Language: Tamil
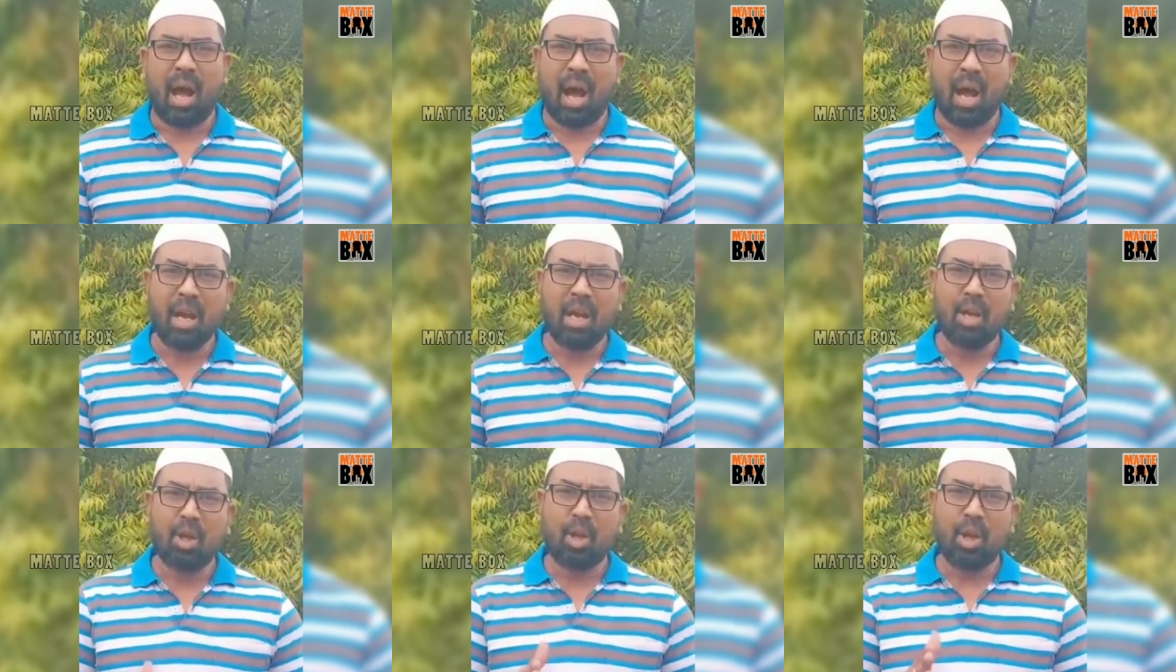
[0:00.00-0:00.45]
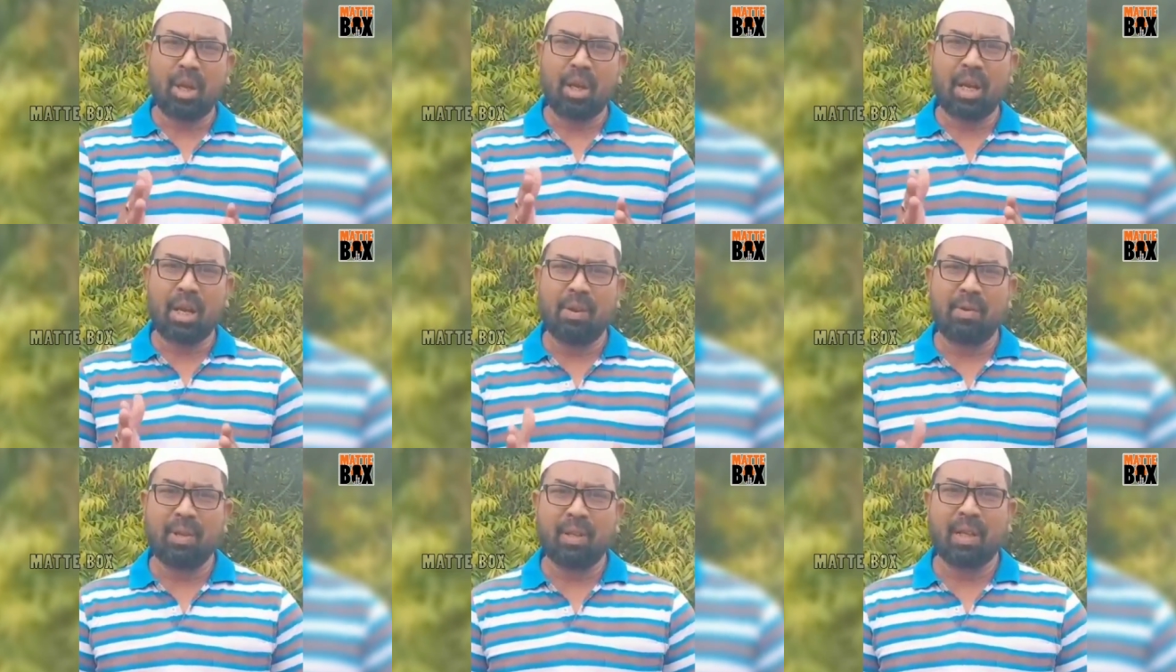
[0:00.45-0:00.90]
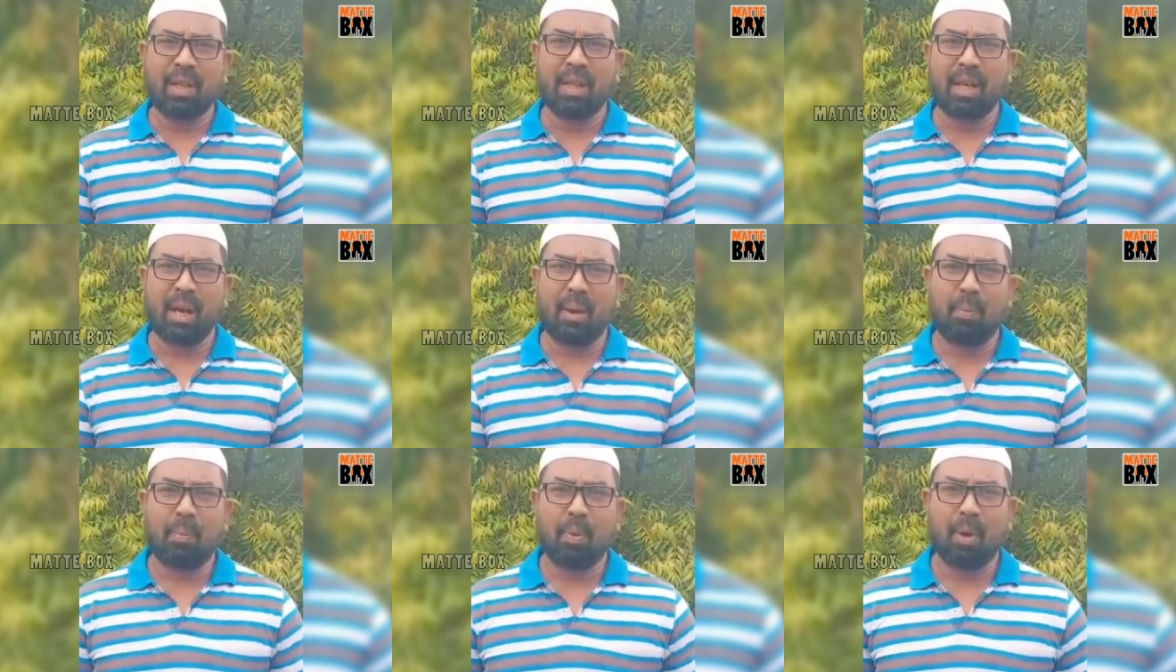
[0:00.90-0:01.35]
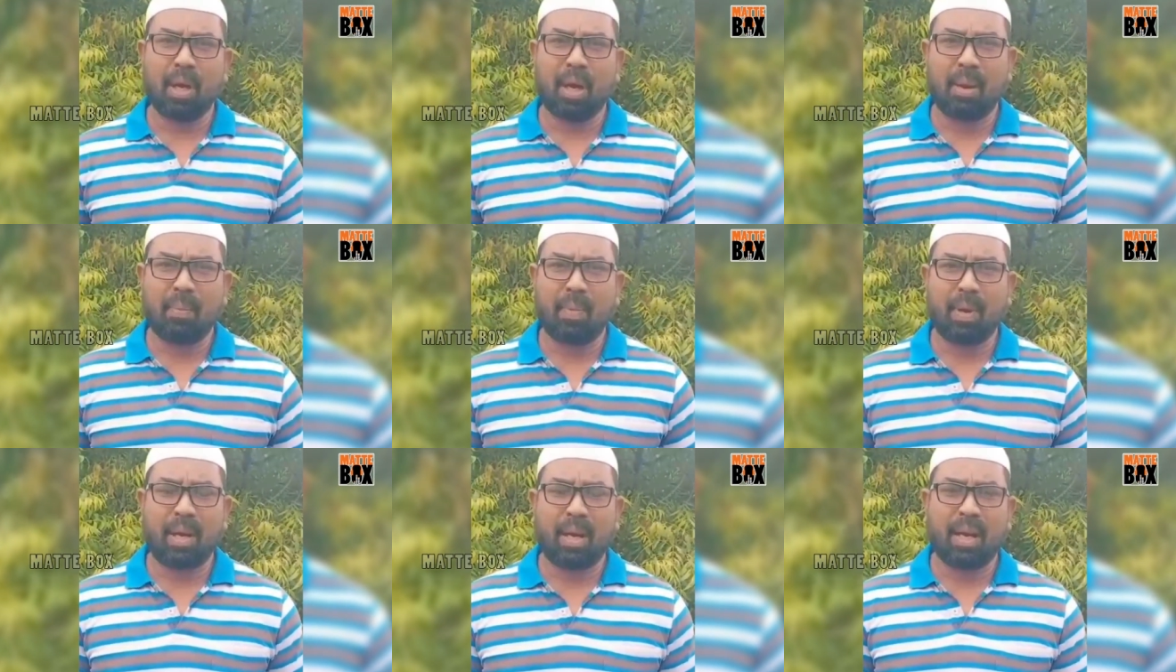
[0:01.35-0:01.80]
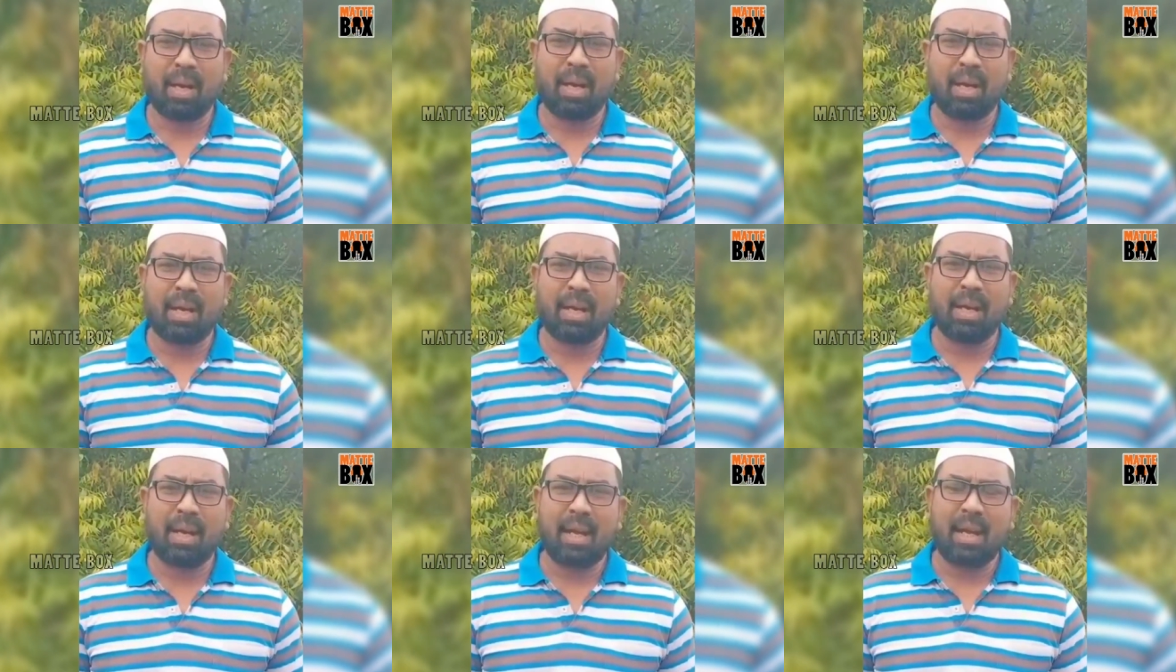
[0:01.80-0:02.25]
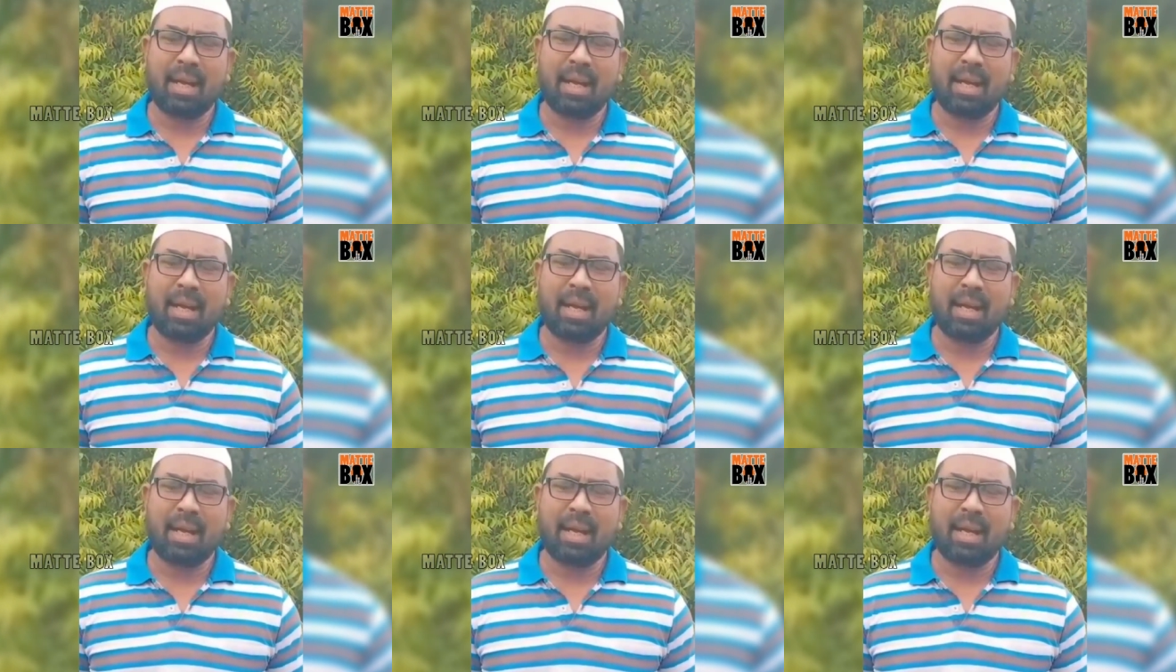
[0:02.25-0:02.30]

ஆயுள் தண்டனை வந்ததுக்கப்புறம் என்ன பண்ணுறாங்க